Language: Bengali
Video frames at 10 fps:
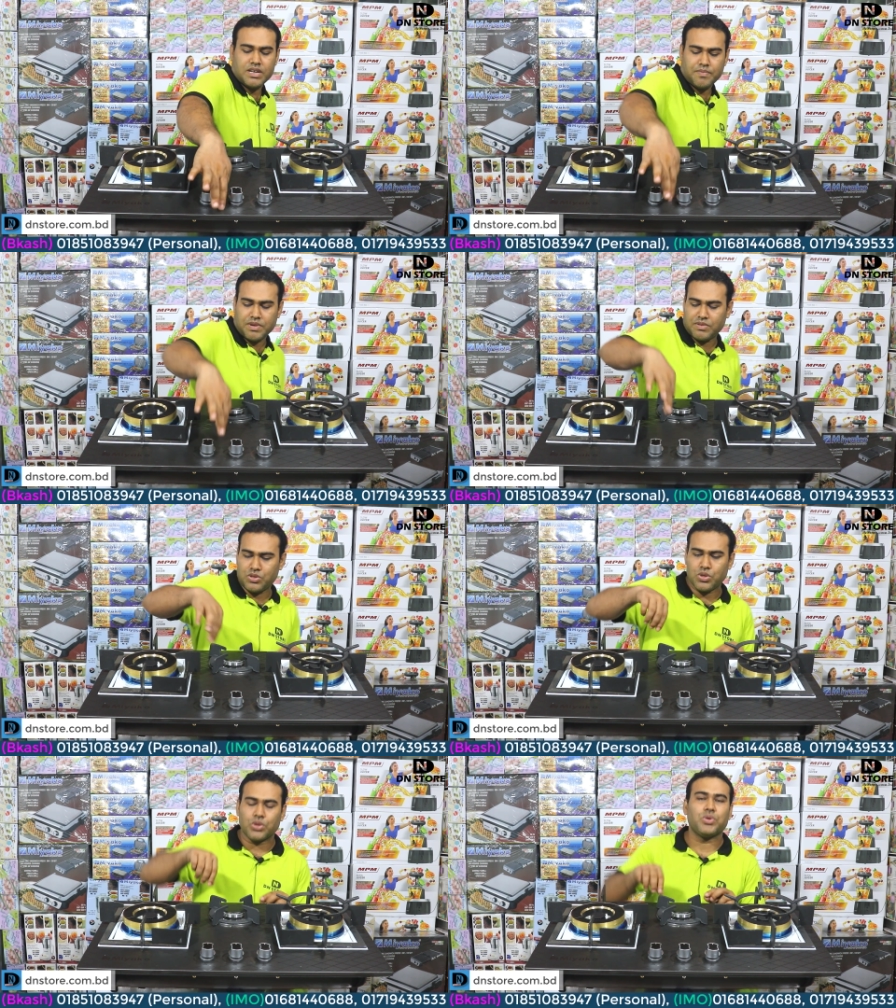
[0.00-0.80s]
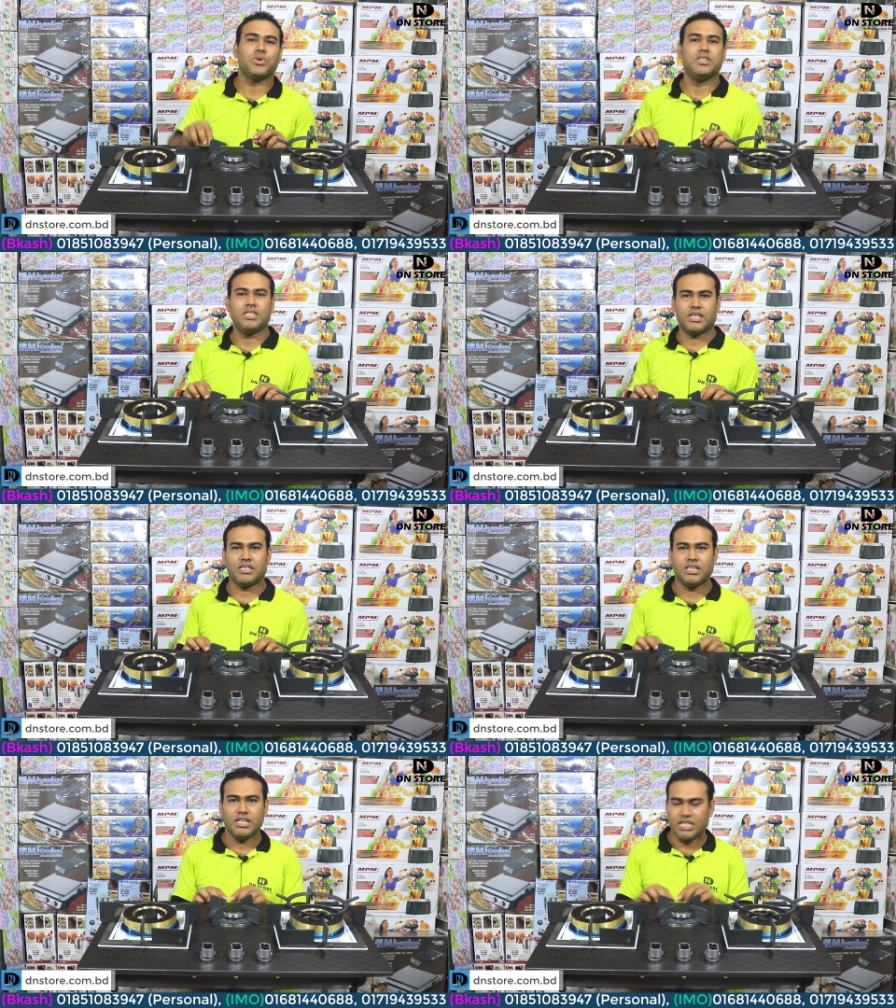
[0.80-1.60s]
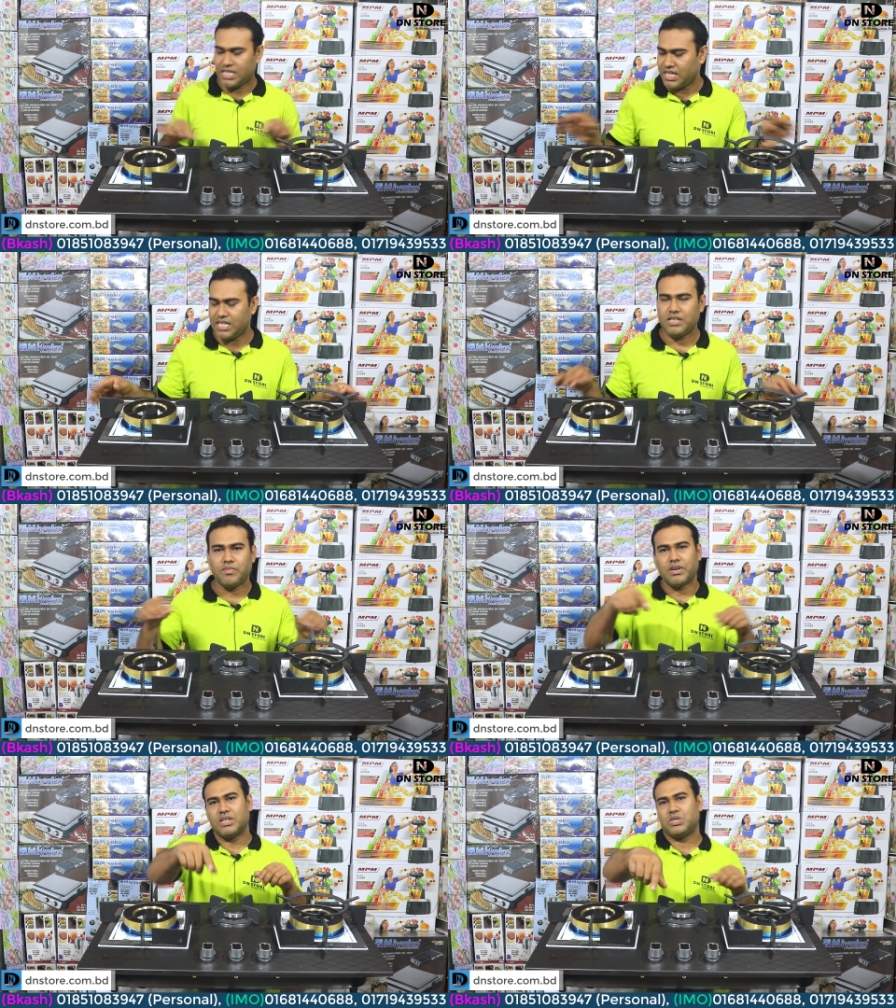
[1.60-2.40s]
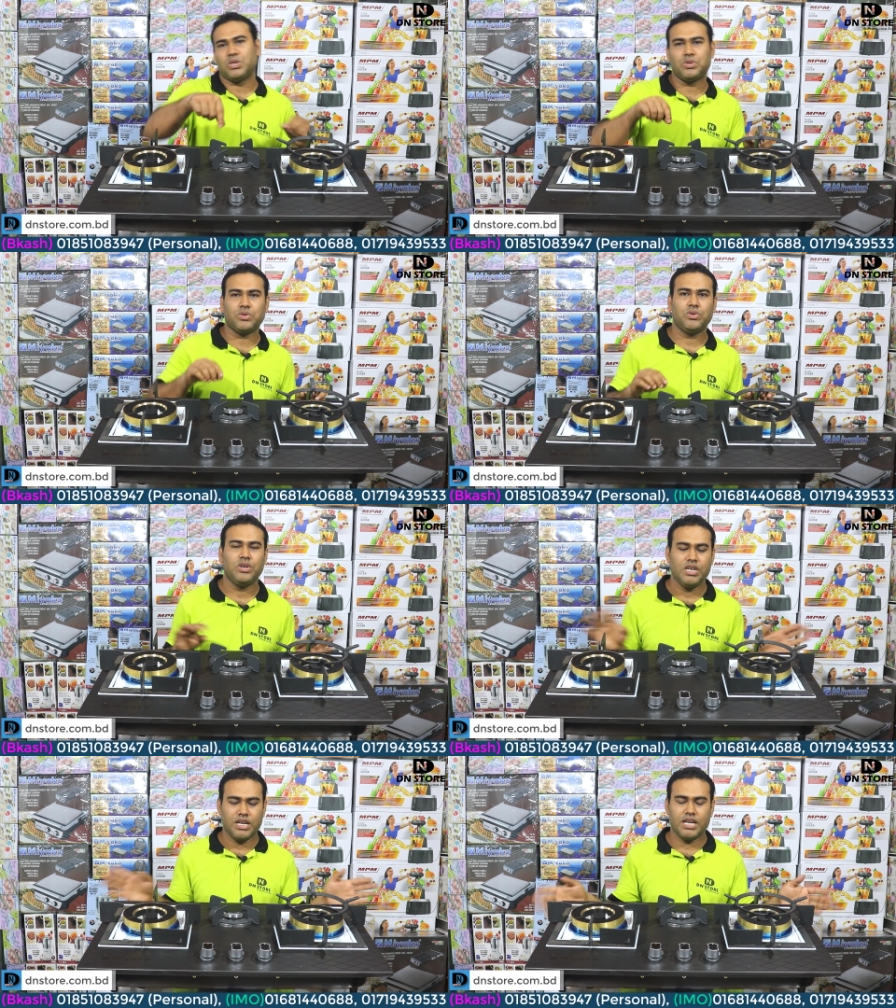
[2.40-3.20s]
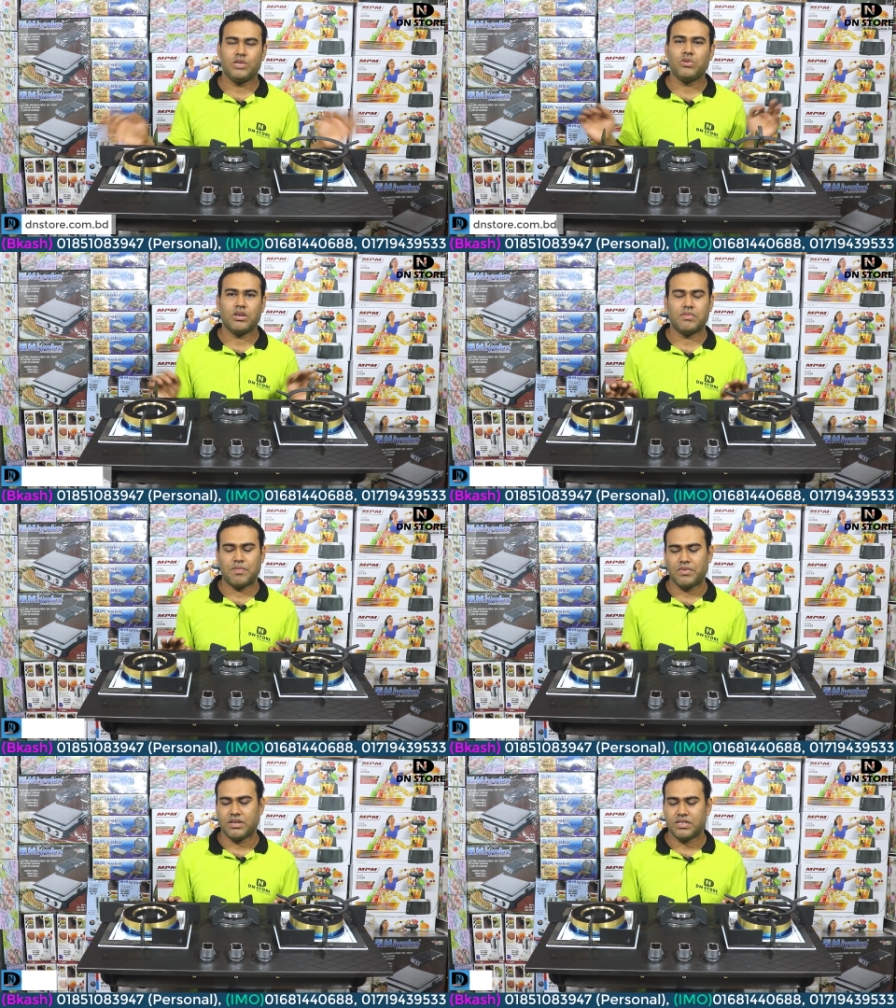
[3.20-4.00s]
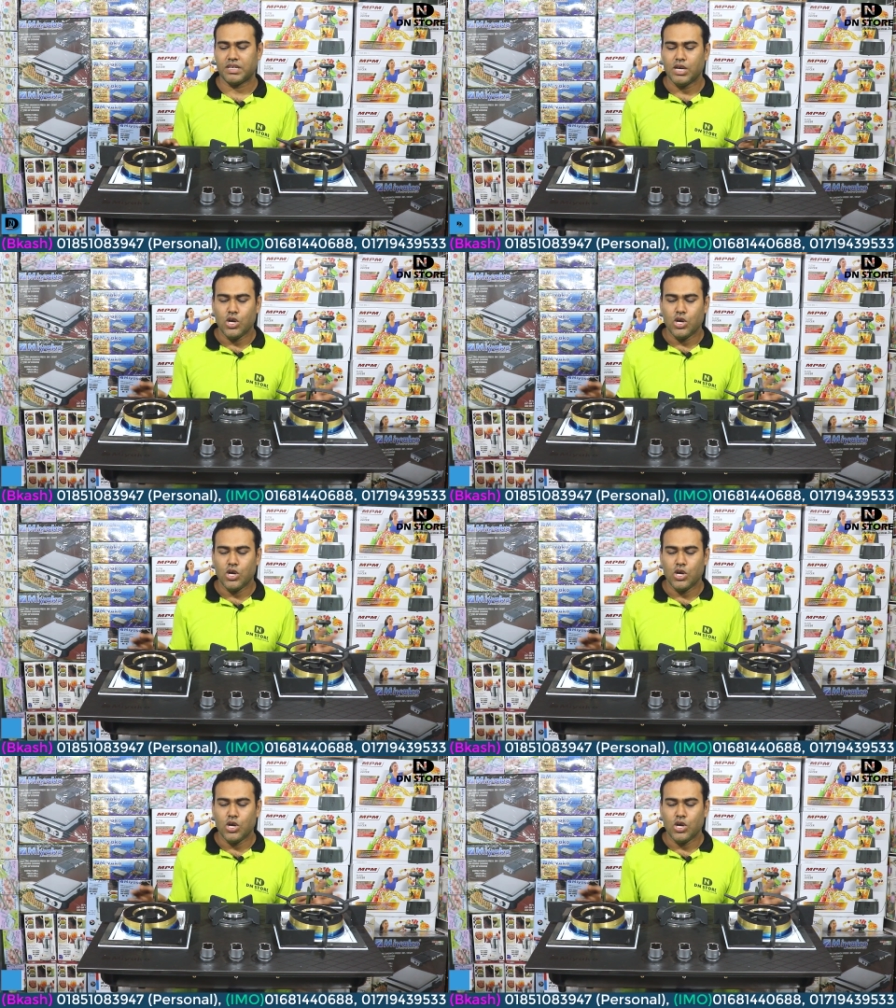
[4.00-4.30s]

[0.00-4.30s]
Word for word: আপনার আমাদের সতেরো ইঞ্চি আছে তিরিশ বাই সতেরো এই চূড়ার মাপটা আছে